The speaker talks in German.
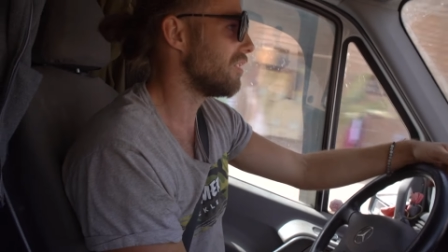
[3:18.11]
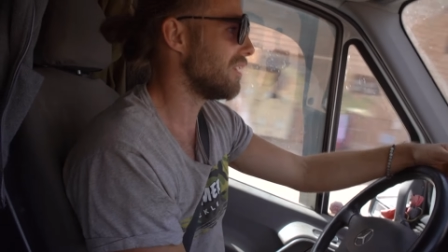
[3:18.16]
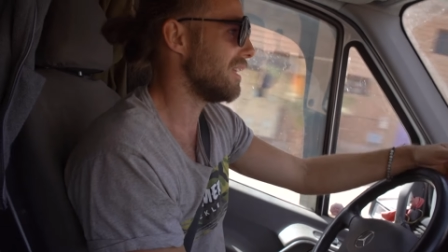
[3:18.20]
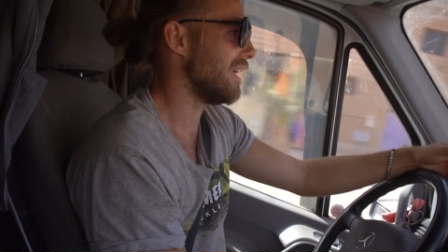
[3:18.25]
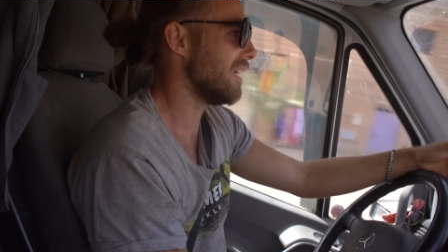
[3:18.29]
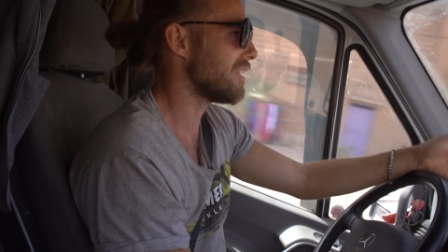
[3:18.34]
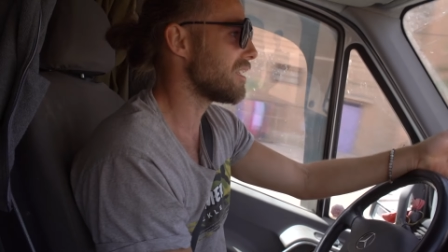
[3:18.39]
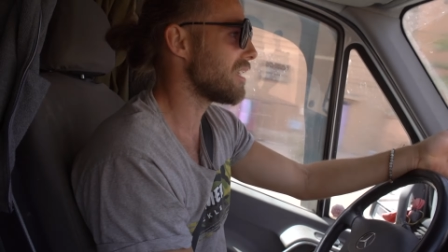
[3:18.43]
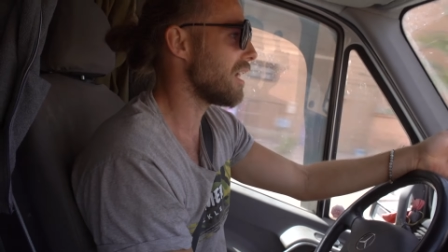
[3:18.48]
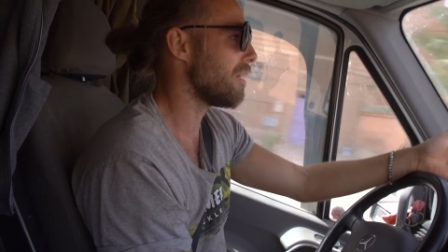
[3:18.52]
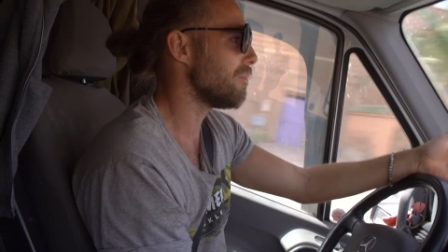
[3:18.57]

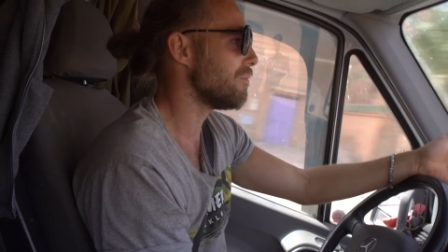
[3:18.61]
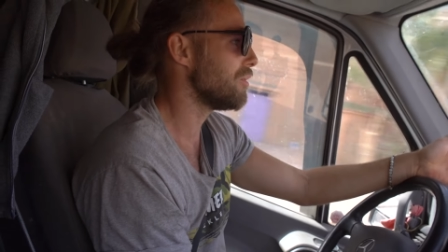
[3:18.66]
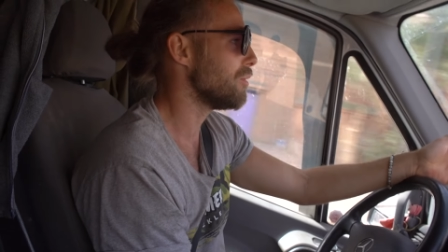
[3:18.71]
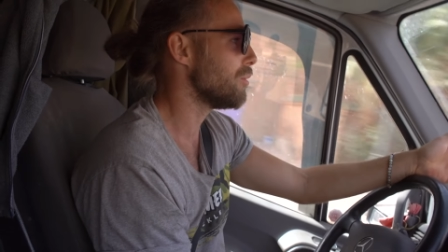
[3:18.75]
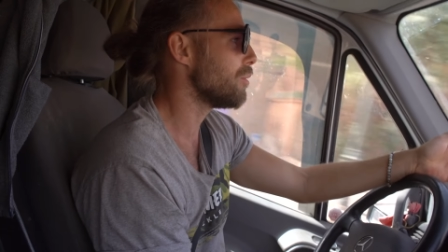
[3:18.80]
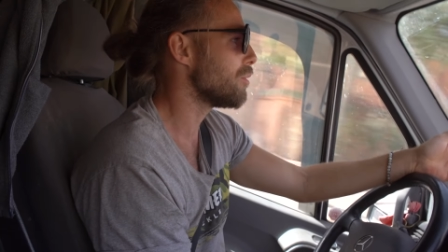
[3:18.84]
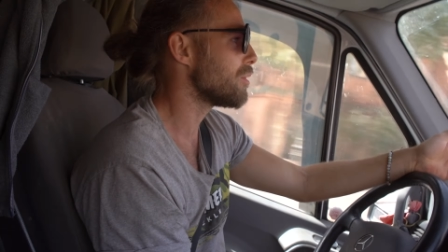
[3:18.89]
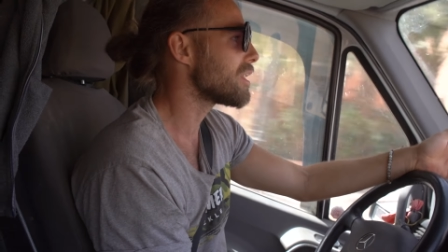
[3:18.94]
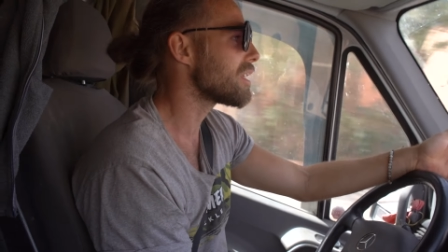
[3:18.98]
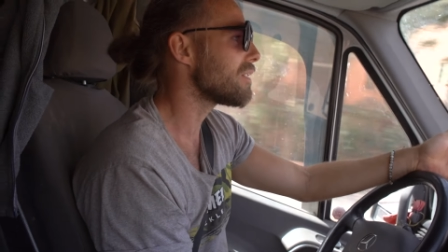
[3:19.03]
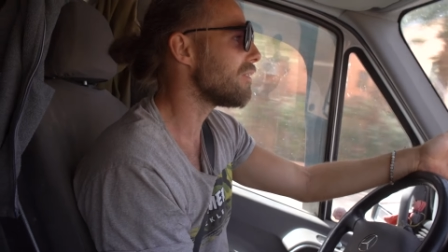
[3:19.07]
jetzt haben die
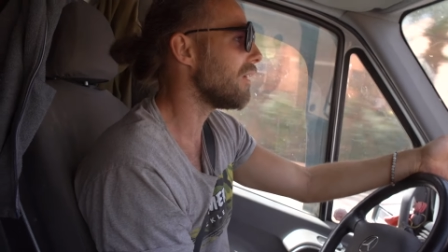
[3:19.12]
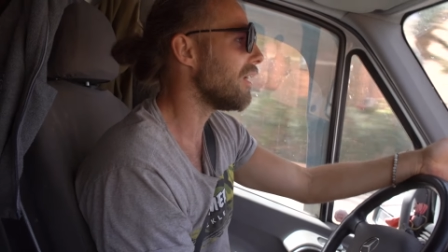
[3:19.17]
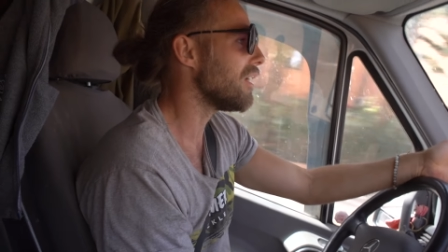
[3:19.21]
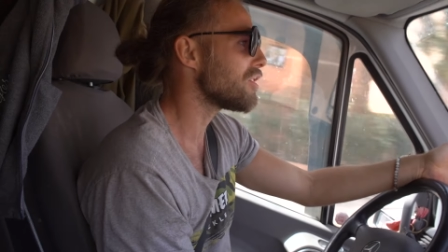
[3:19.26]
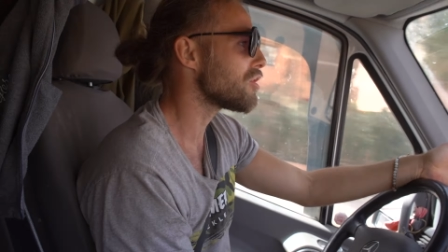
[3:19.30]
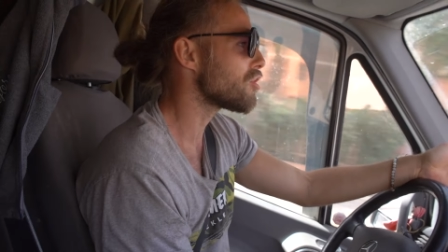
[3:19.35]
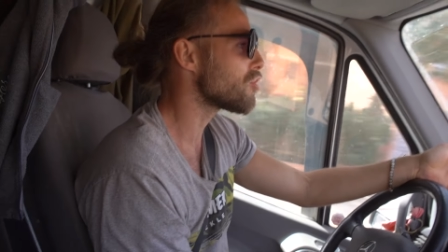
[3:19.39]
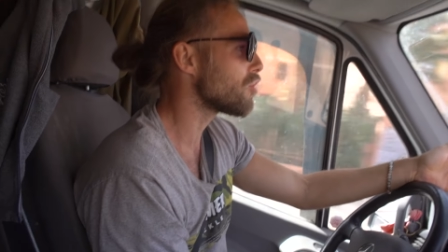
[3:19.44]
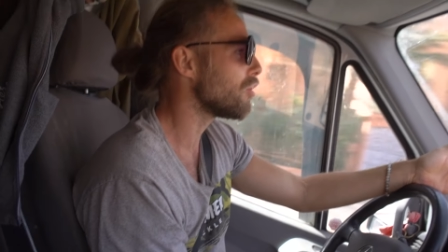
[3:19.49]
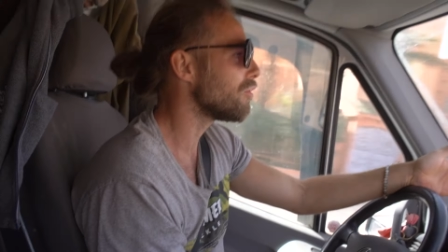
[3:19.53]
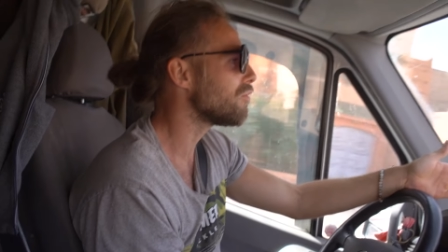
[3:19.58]
uns
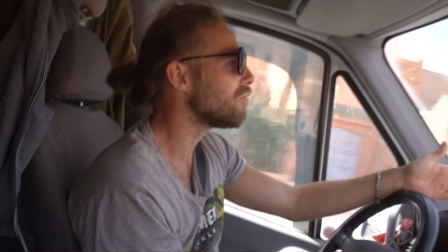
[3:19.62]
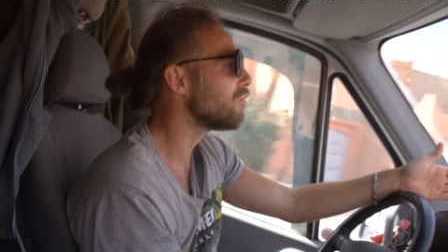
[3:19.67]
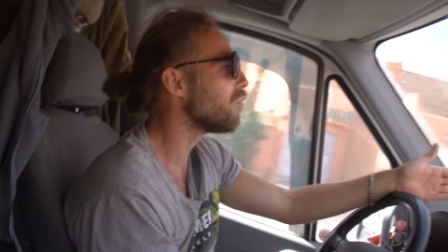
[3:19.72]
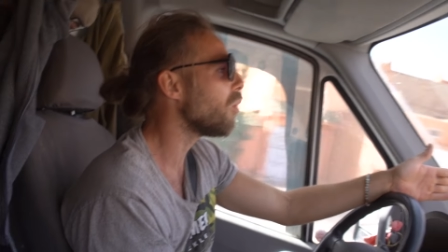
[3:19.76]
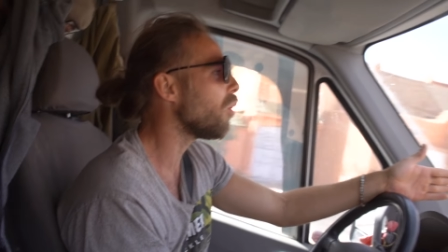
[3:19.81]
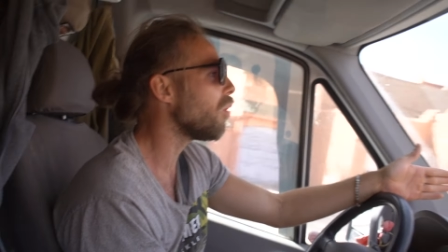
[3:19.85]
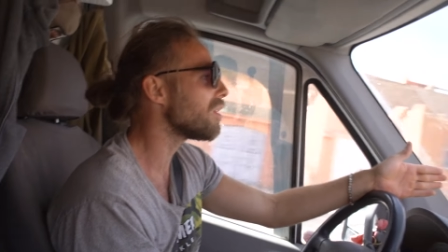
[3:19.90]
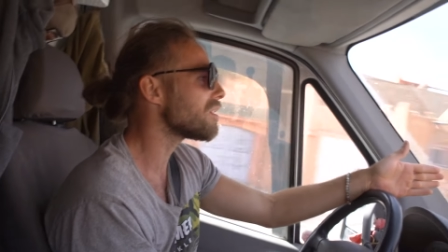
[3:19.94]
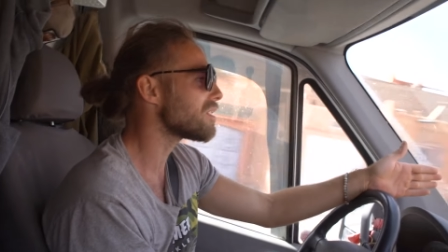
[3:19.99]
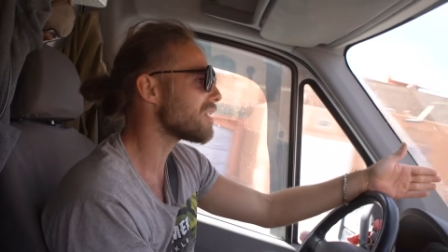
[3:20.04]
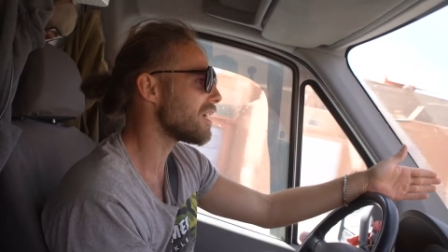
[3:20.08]
quasi schon
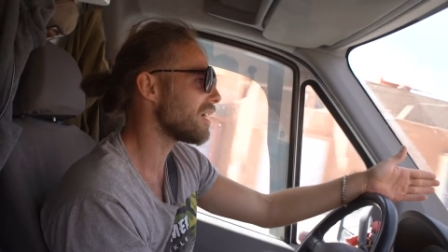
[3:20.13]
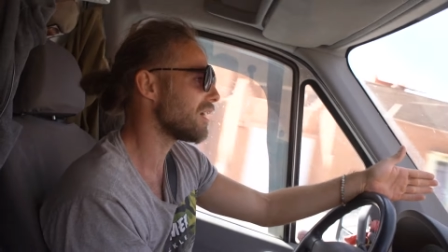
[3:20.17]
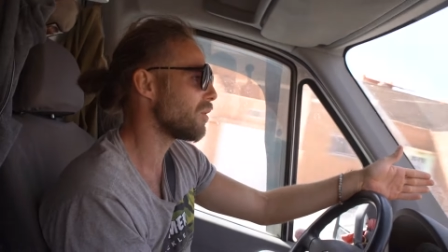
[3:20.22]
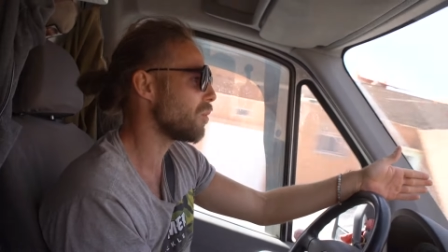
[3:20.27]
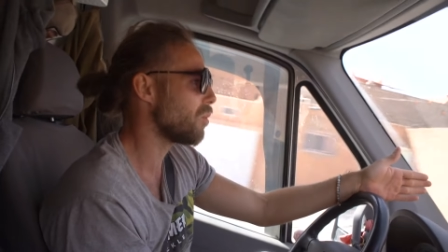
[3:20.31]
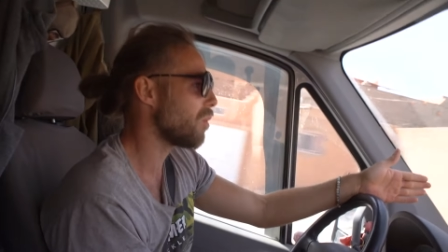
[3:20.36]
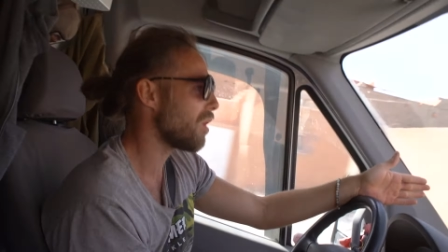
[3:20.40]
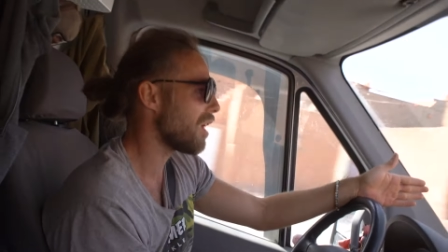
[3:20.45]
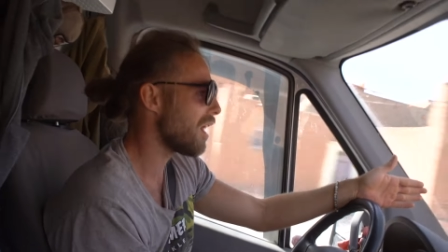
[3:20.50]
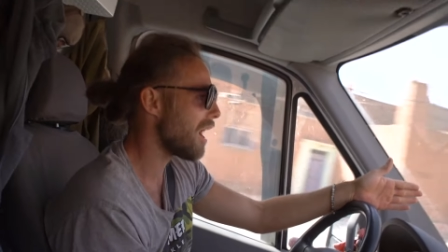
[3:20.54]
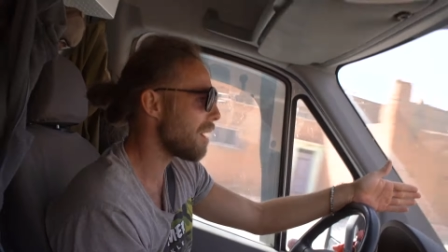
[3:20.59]
vor
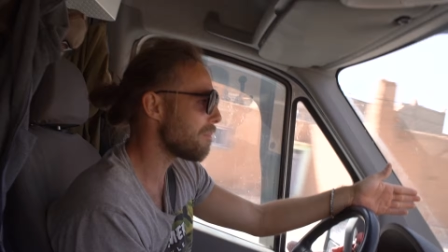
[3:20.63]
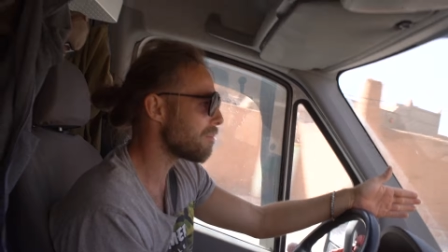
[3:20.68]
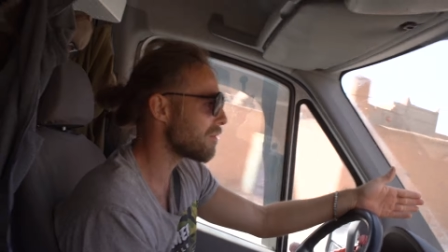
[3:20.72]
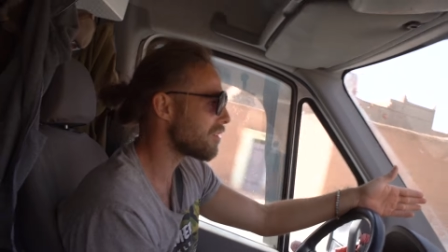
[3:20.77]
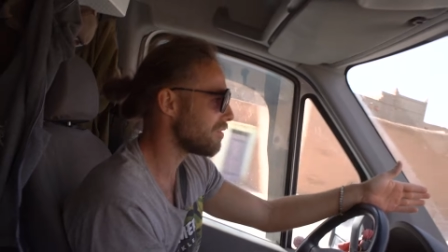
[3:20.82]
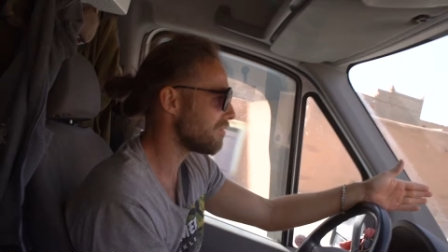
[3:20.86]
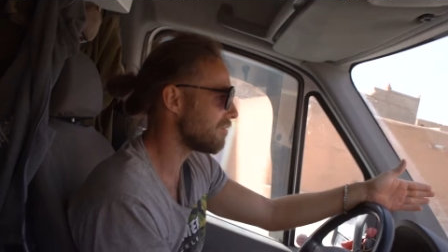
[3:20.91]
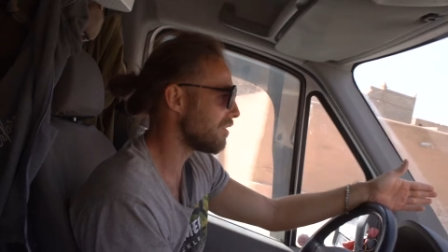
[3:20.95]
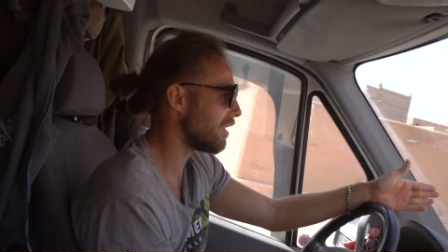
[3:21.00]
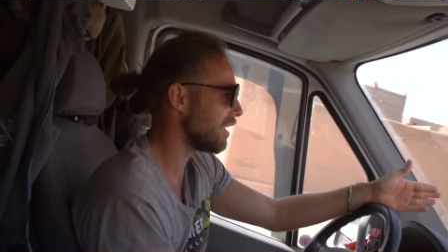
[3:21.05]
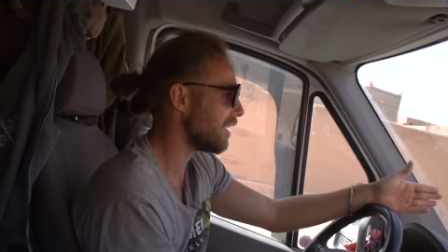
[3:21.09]
Sagora
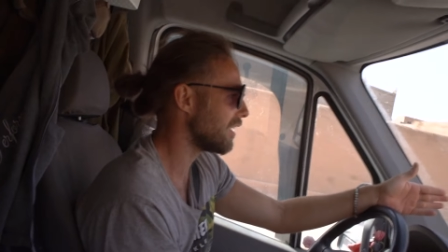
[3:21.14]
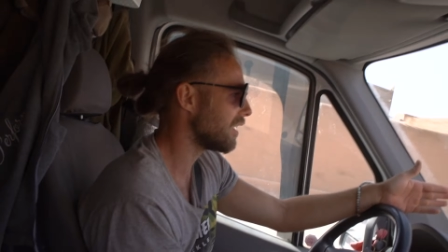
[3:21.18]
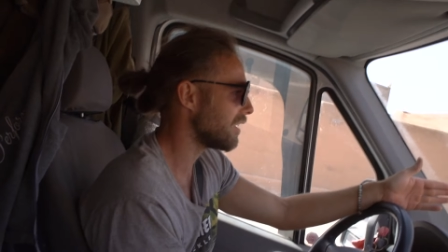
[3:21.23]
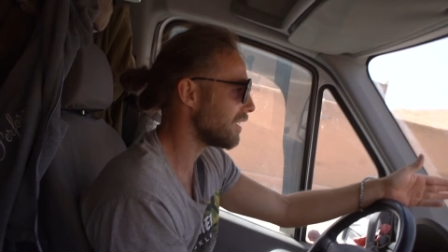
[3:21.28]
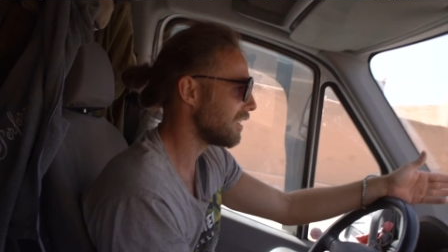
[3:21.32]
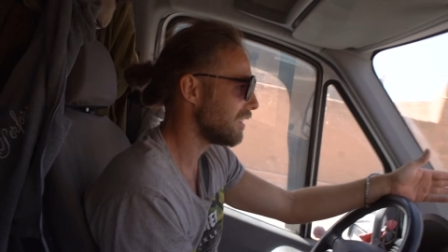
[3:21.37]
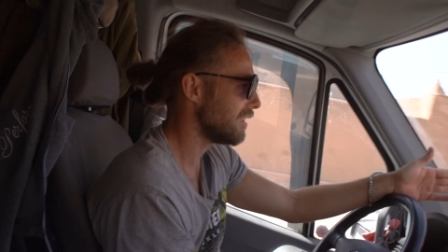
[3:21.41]
abgefangen.